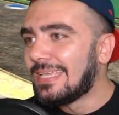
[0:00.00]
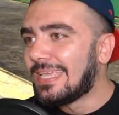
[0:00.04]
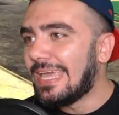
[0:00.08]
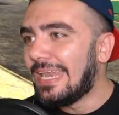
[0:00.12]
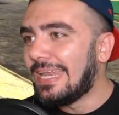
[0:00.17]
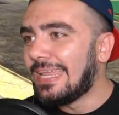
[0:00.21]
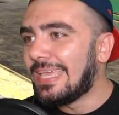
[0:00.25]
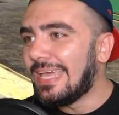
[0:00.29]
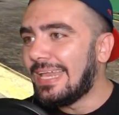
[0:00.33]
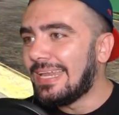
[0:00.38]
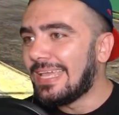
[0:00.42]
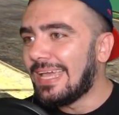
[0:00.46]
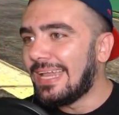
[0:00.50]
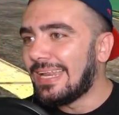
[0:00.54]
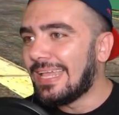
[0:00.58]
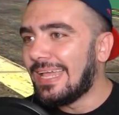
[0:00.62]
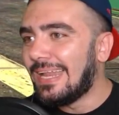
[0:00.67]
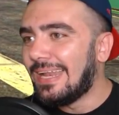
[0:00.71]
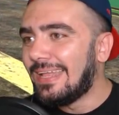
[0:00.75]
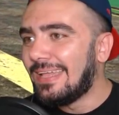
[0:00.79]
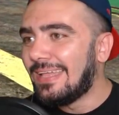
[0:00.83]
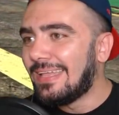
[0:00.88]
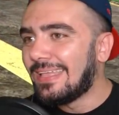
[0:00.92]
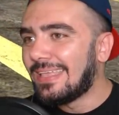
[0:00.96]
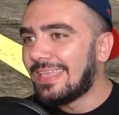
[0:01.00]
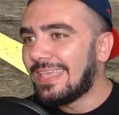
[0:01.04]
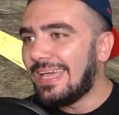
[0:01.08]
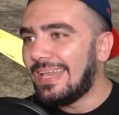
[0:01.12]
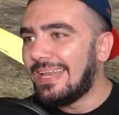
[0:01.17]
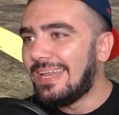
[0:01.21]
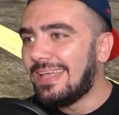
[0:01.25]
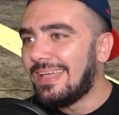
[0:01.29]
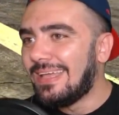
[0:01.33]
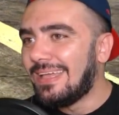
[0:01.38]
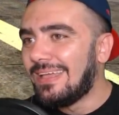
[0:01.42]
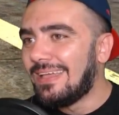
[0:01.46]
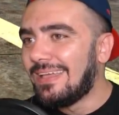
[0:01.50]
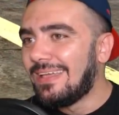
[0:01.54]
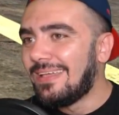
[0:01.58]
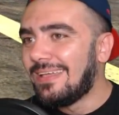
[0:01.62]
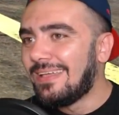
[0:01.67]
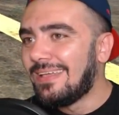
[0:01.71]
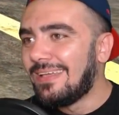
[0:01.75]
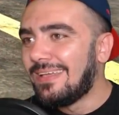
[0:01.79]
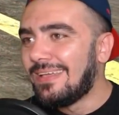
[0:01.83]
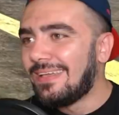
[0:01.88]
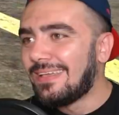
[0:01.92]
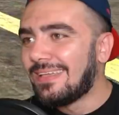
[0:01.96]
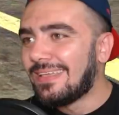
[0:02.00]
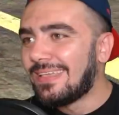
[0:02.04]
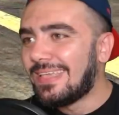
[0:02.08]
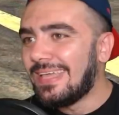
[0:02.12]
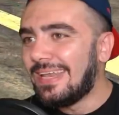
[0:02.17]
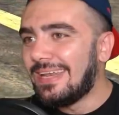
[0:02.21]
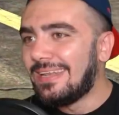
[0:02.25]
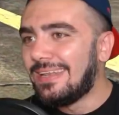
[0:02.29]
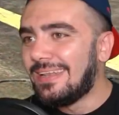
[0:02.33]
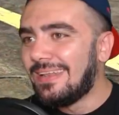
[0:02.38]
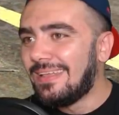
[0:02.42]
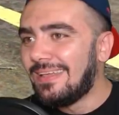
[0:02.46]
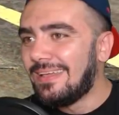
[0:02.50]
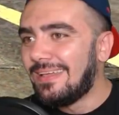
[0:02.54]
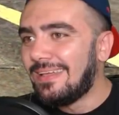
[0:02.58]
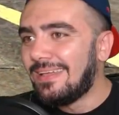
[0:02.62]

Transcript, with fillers: Gelin gel gel. Gel. Gelin.